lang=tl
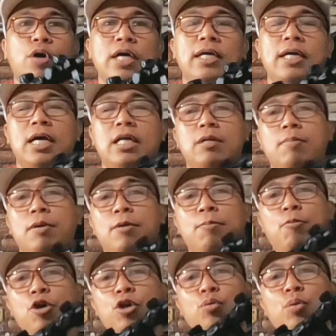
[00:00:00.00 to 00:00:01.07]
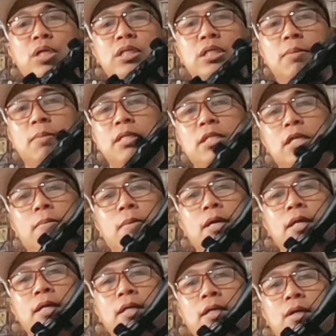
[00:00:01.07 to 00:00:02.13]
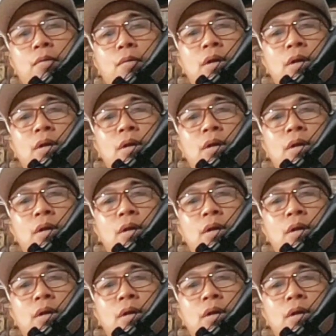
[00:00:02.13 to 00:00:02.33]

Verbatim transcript: ay caliber .177.